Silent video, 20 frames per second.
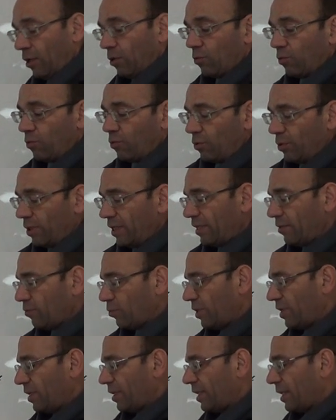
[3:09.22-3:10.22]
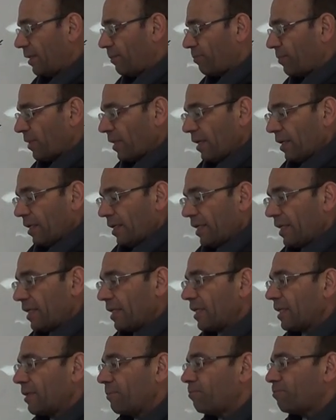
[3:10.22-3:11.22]
وال, وال...
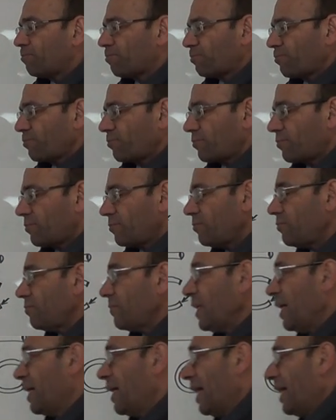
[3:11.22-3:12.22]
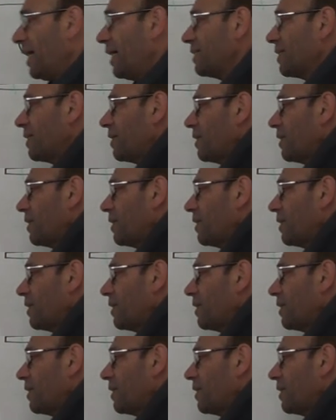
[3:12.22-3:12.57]
آه... هذا